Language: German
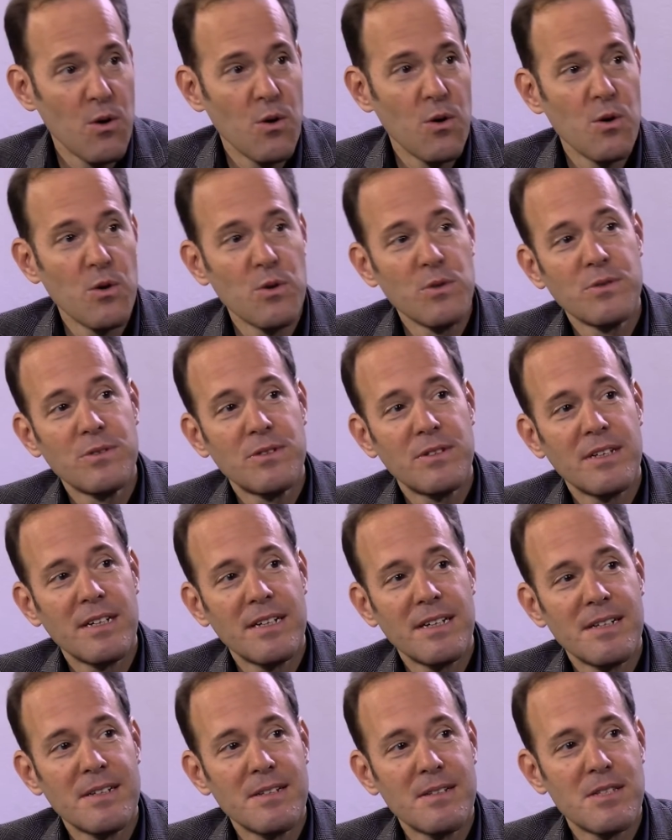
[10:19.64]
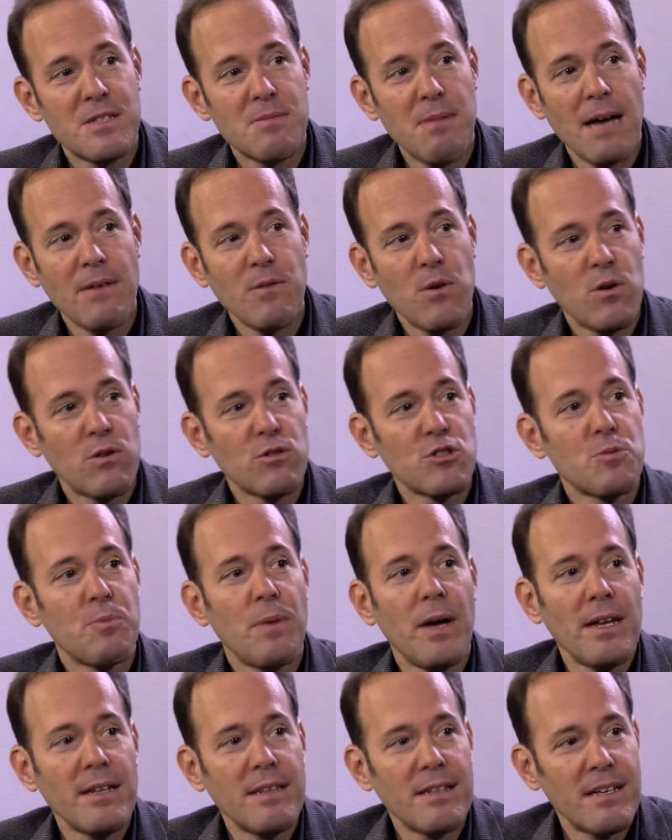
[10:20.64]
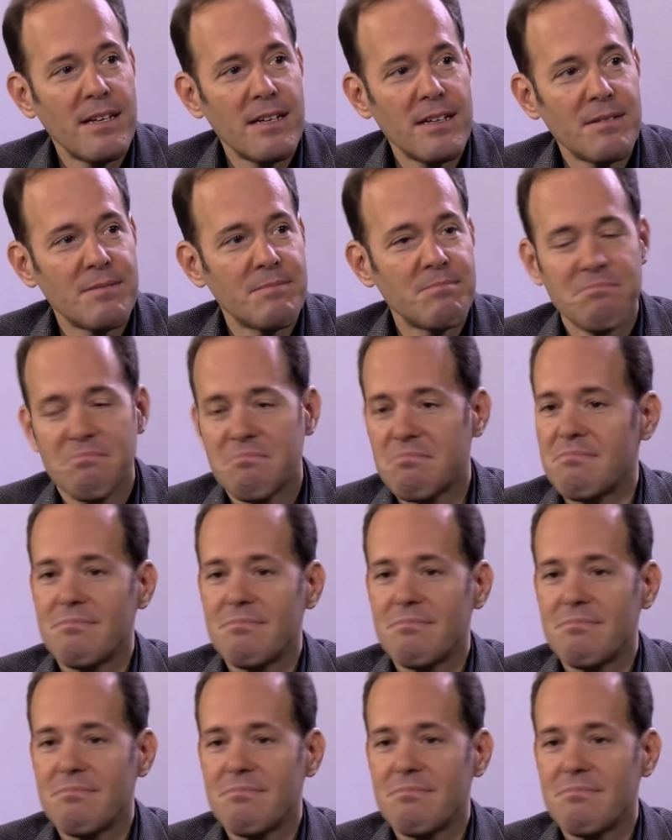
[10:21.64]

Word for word: Und äh, zwei Wochen später